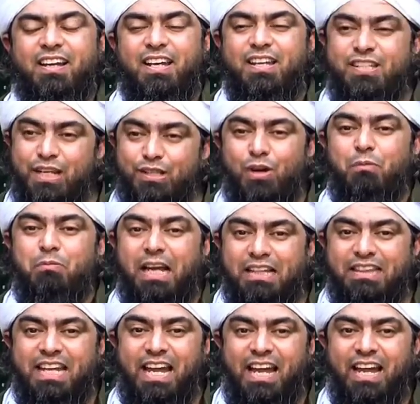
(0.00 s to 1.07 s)
इसीलिए तो हम
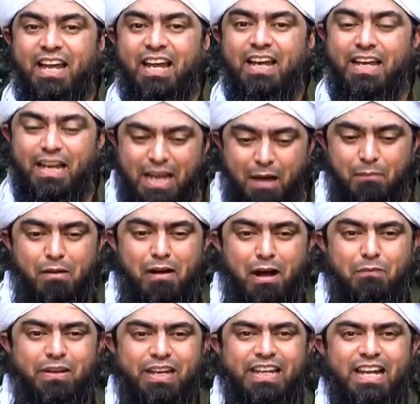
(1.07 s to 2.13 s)
कहते हैं कि ना मैं
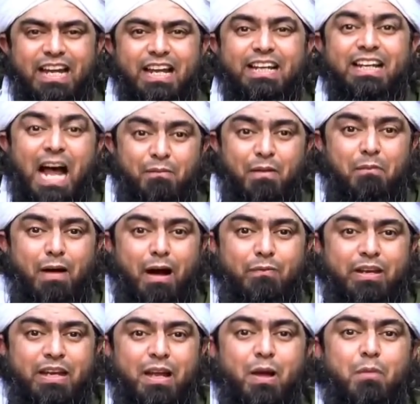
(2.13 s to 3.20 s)
भाभी ना मैं
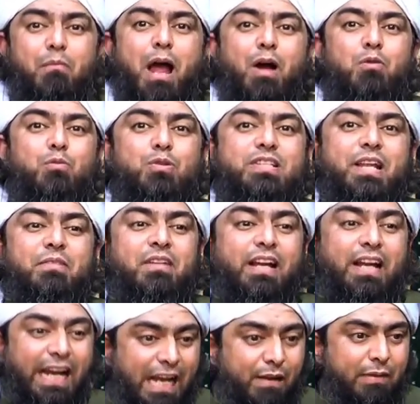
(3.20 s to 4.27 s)
भाभी मैं हूं मुस्लिम
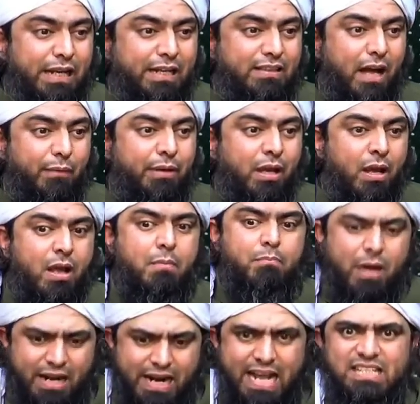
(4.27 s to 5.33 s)
इल्मी किताबी
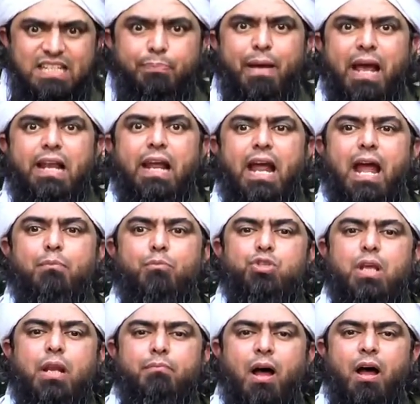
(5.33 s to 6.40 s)
मरने से पहले ए
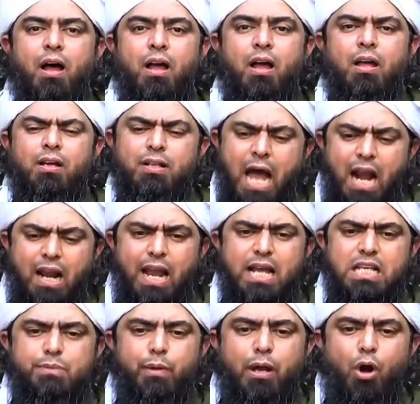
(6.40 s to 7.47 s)
मुसलमान कर ले
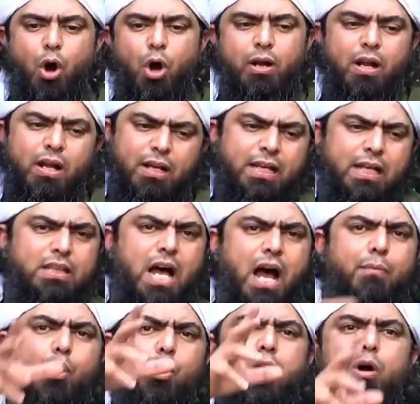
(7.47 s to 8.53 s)
इस पे गौर
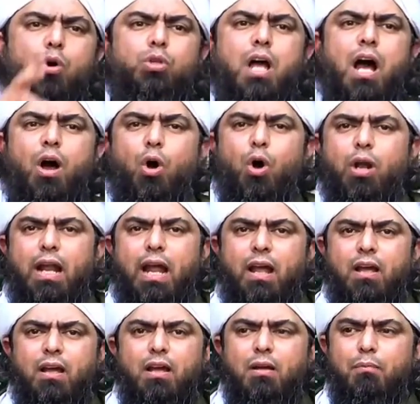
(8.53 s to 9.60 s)
किताबों का खुदा और है
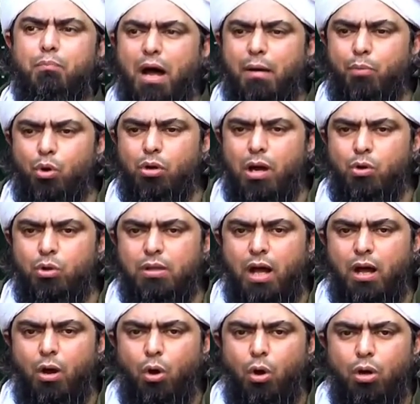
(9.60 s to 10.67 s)
बाबों का
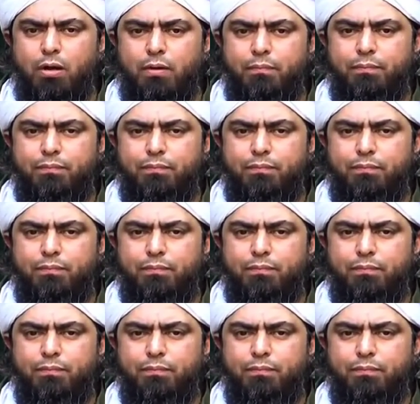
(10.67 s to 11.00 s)
खुदा और